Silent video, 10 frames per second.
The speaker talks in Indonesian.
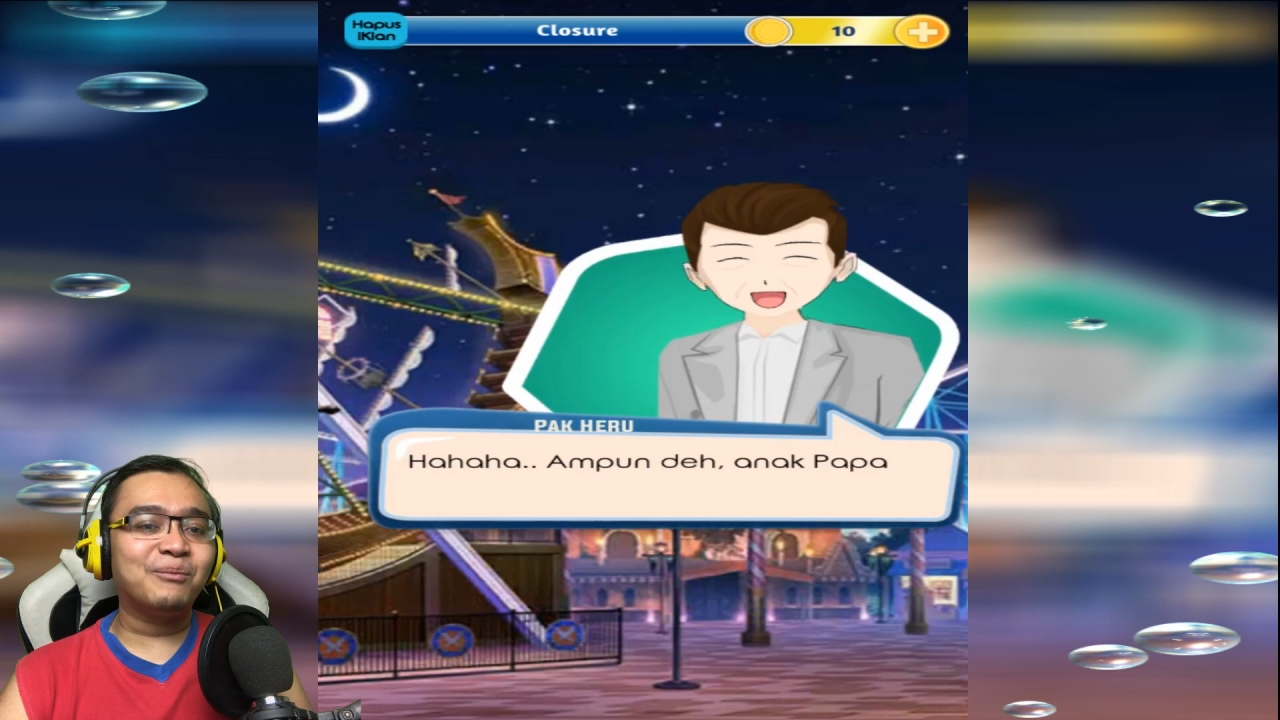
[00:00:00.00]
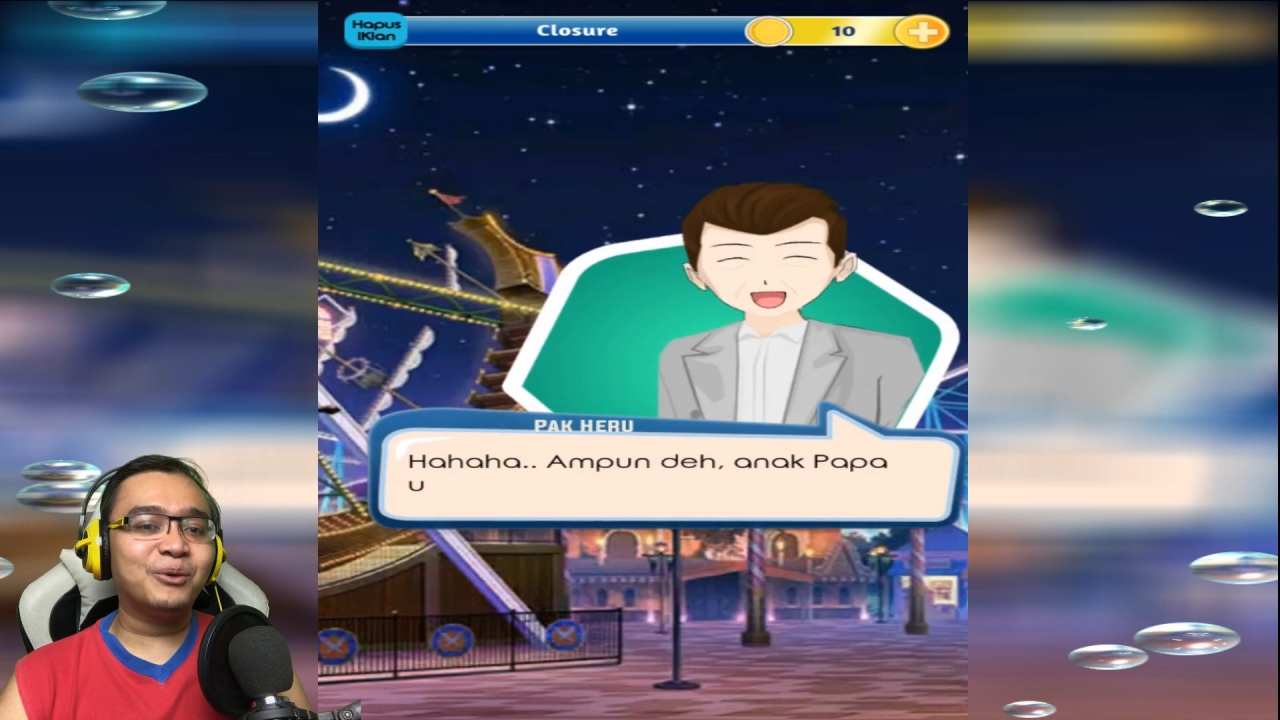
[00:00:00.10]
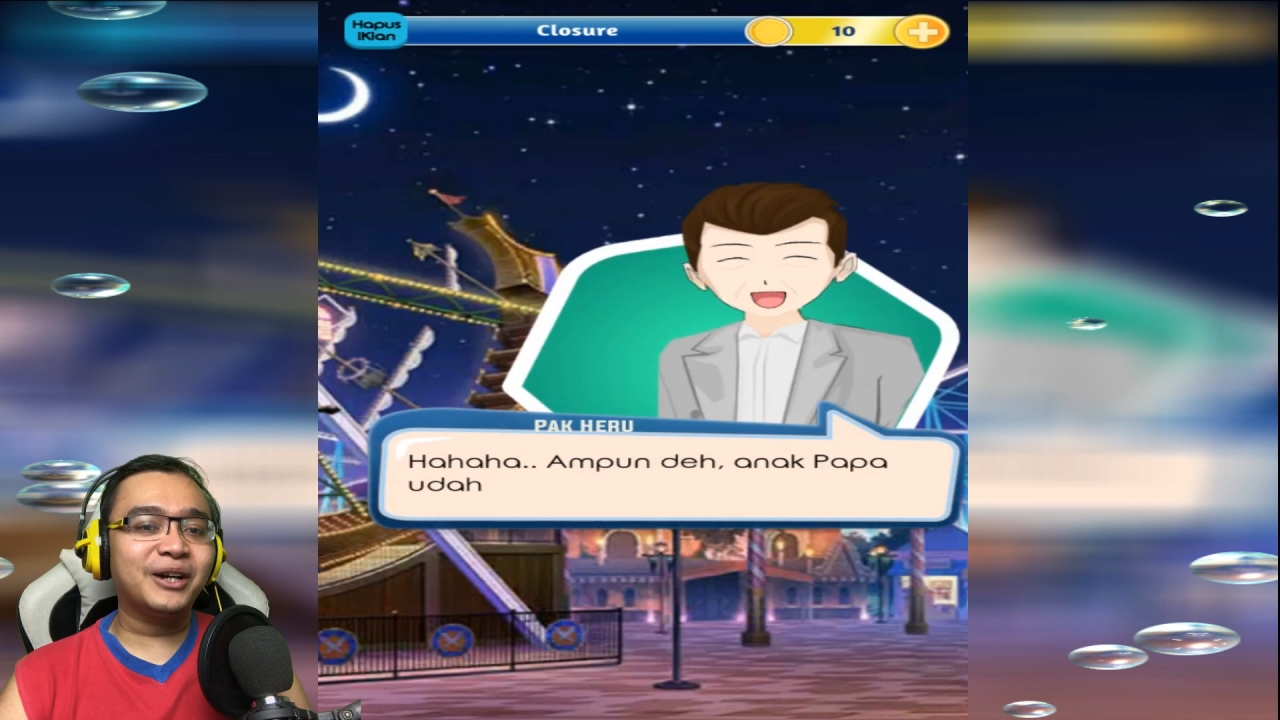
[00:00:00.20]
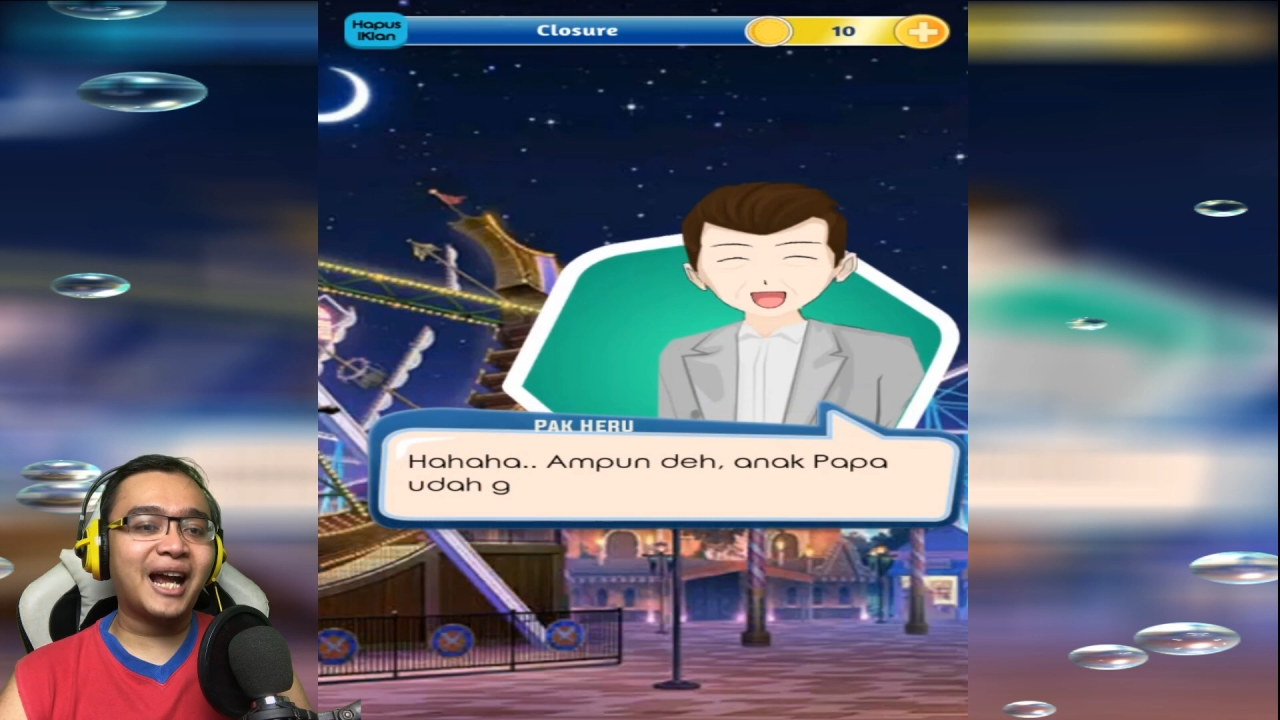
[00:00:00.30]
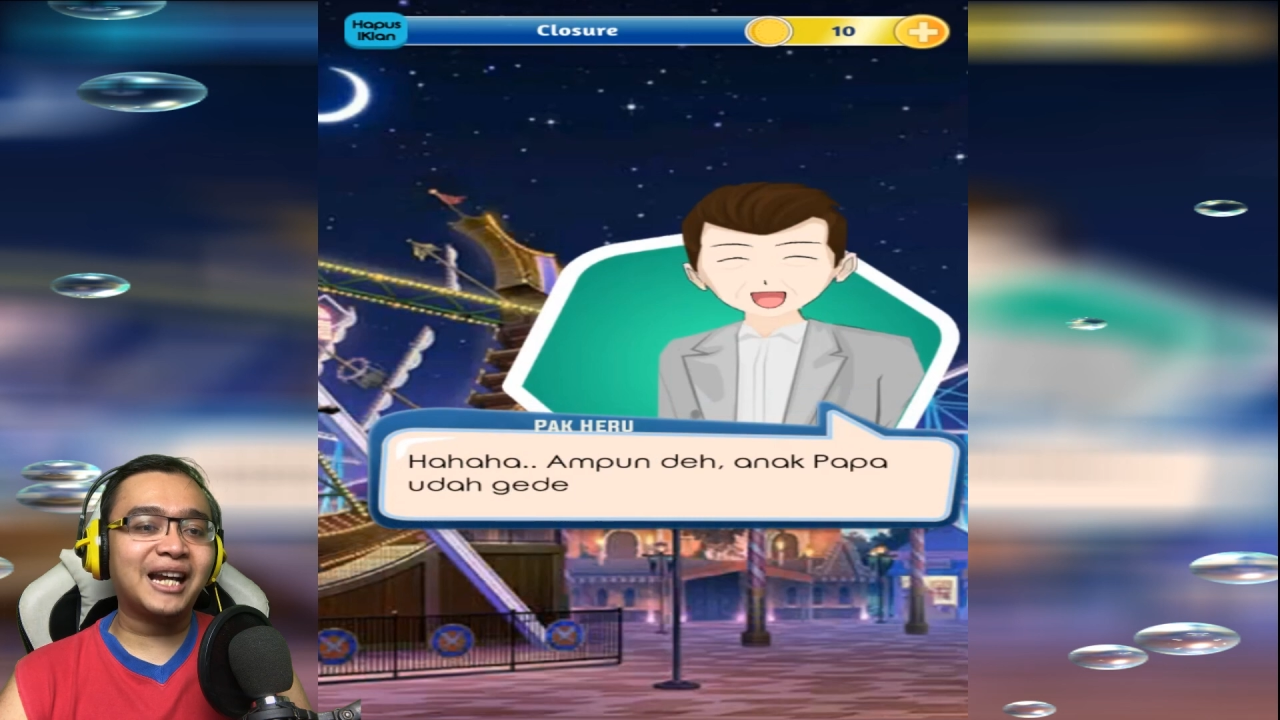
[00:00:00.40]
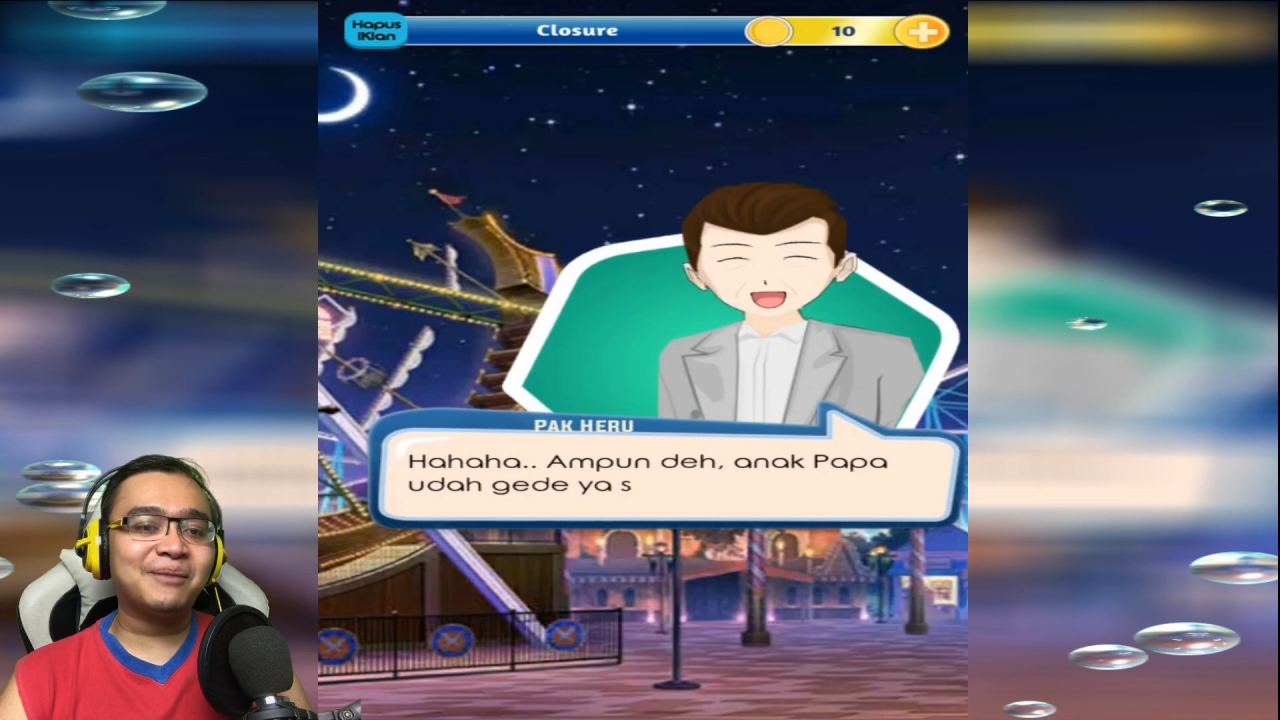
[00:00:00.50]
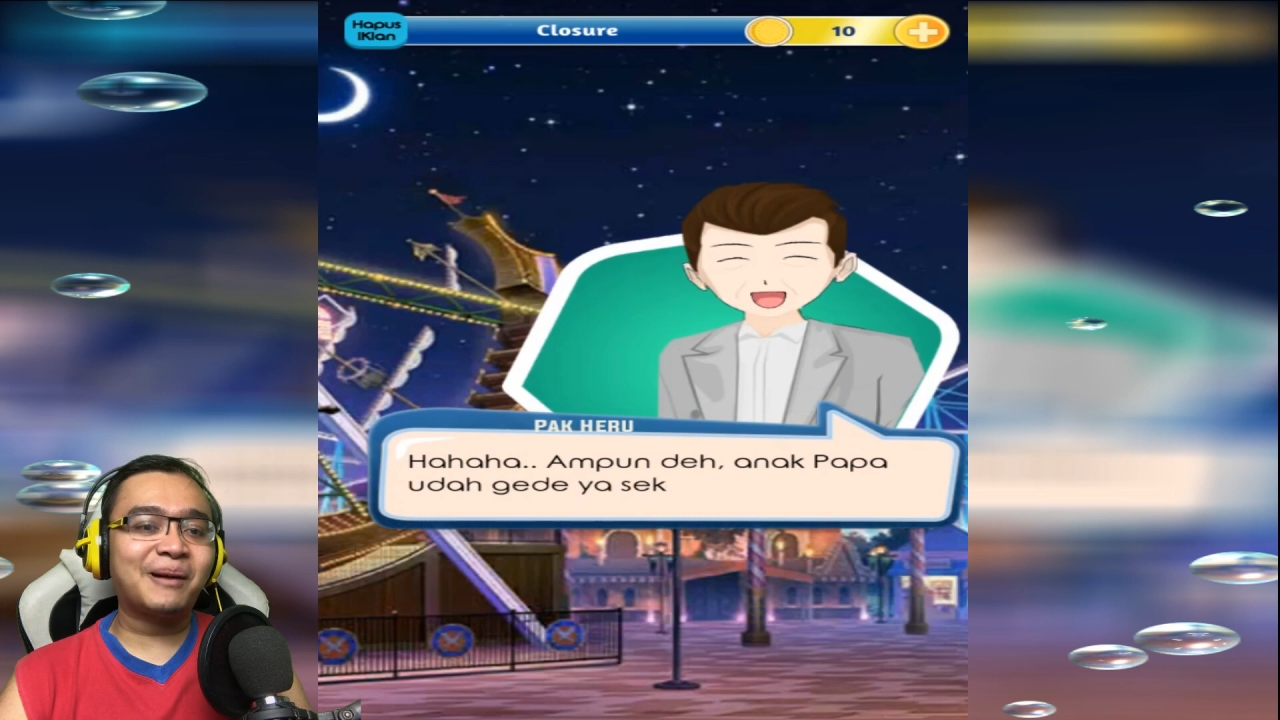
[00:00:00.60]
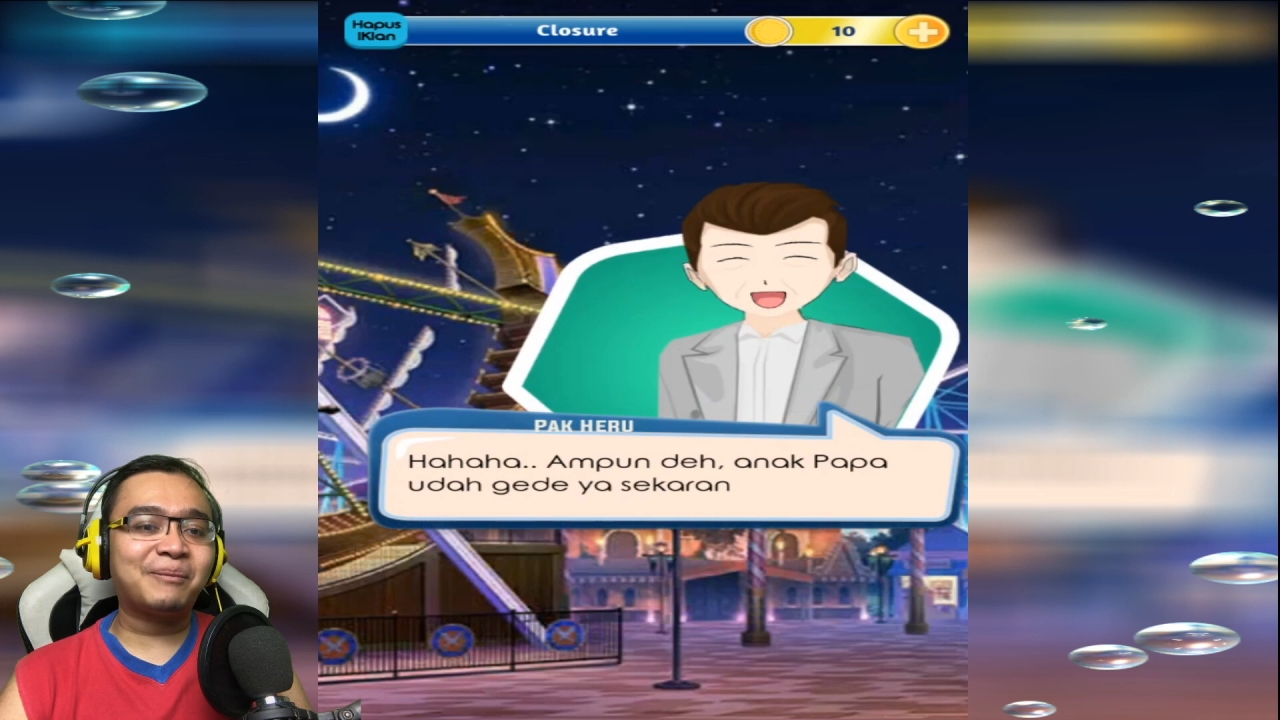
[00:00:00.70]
ampun deh anak